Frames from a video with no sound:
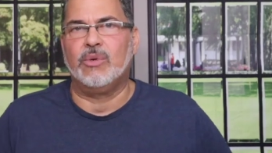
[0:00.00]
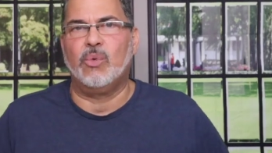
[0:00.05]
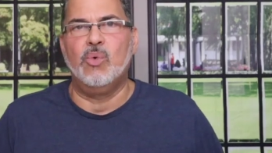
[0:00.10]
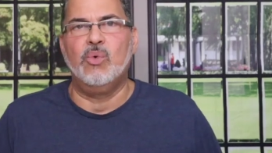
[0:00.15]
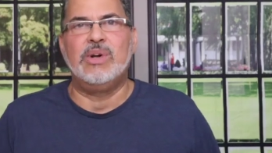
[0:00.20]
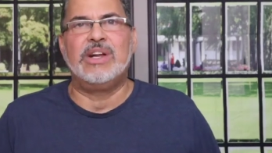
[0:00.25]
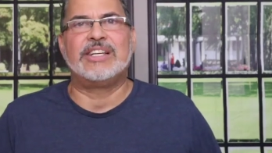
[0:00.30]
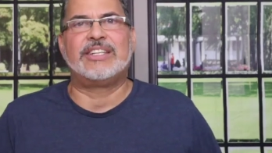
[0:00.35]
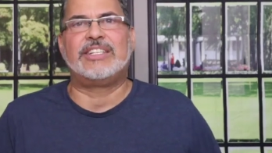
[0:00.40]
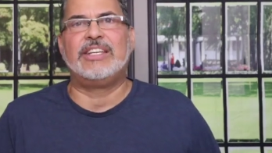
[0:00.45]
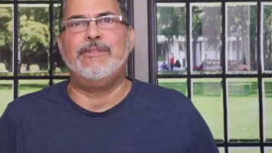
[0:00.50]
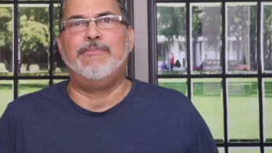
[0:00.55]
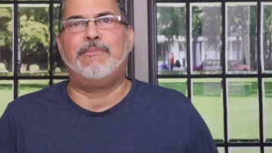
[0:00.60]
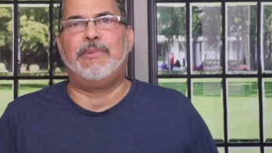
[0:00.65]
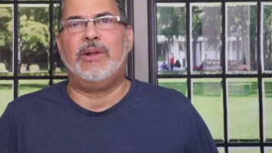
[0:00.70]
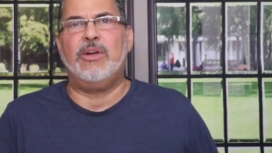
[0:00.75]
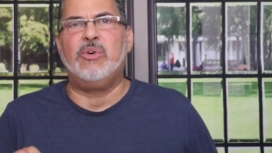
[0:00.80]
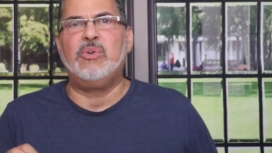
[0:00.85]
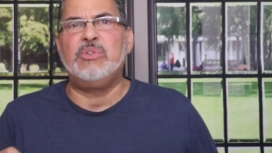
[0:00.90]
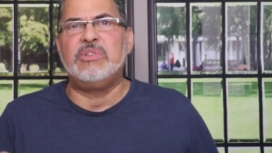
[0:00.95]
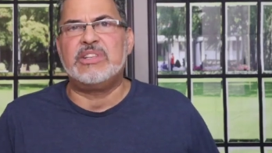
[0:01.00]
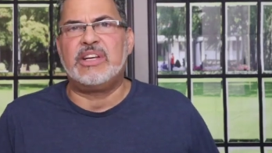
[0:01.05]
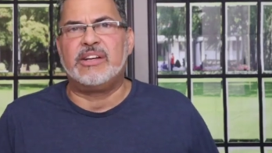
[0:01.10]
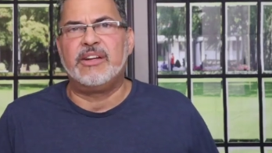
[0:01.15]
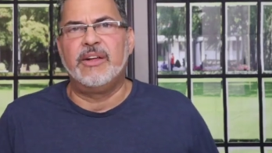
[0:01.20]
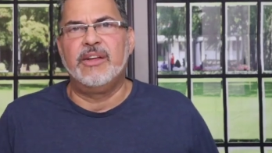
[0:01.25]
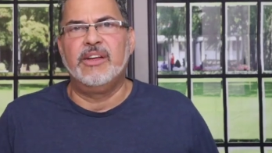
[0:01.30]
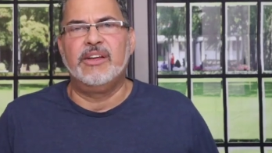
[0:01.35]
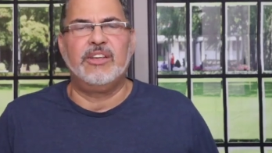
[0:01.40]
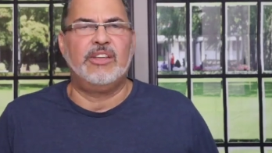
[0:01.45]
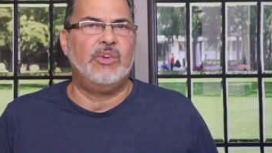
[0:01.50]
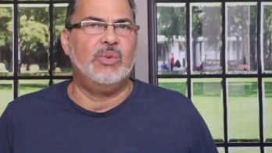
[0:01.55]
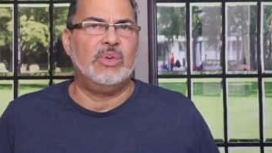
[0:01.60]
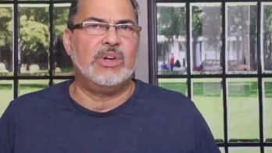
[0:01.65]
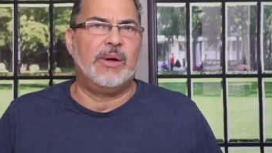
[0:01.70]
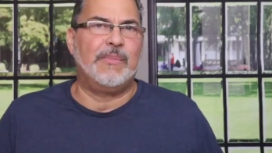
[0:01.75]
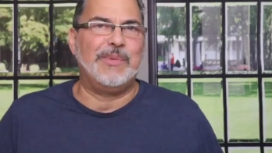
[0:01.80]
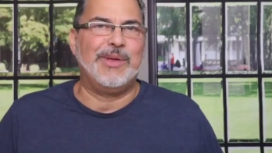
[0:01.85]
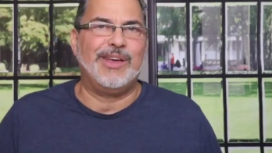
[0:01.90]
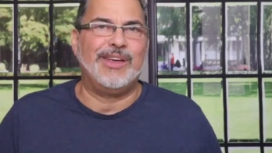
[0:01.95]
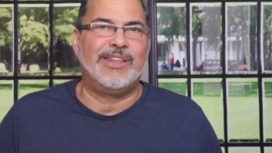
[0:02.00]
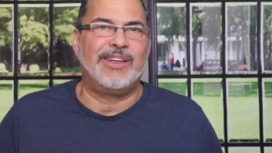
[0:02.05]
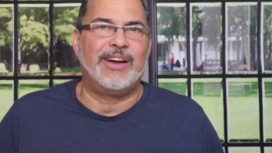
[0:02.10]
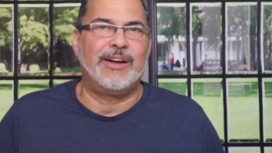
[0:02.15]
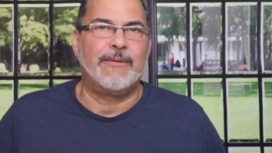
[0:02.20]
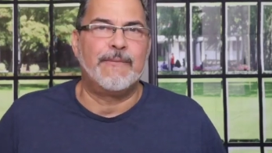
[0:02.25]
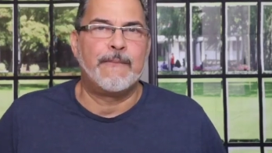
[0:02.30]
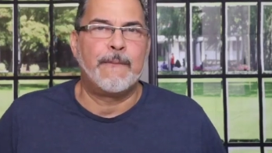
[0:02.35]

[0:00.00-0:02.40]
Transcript: una simple onda y una piedra.